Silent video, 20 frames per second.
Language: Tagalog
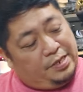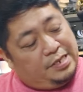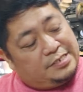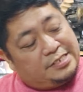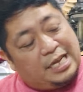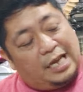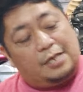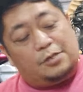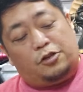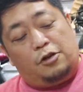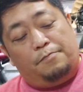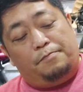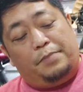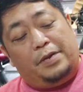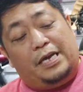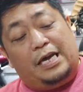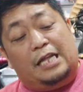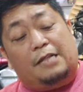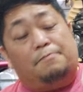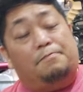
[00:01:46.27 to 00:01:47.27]
saktong
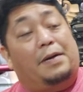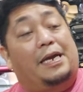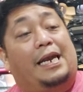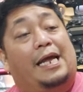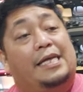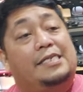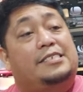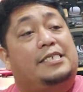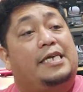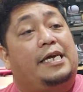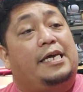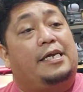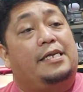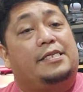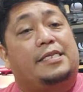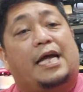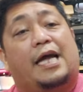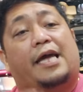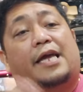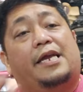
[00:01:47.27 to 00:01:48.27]
bigat, balanse
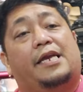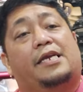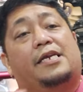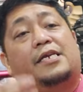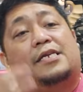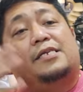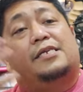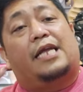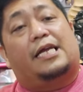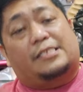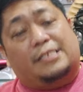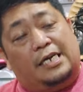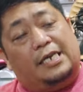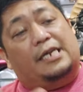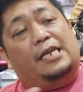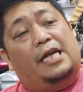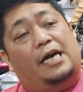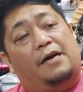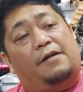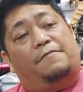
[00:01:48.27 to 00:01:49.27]
dahil nasa
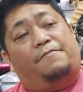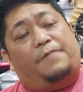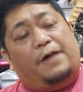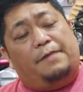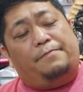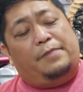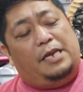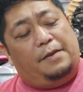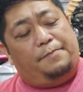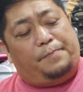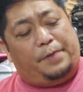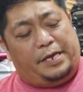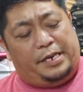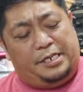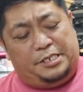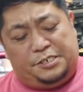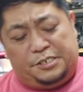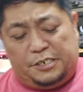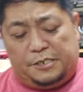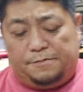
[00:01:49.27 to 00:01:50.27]
Glock family pa
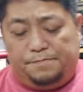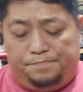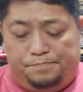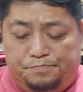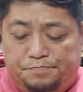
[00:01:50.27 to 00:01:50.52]
rin siya.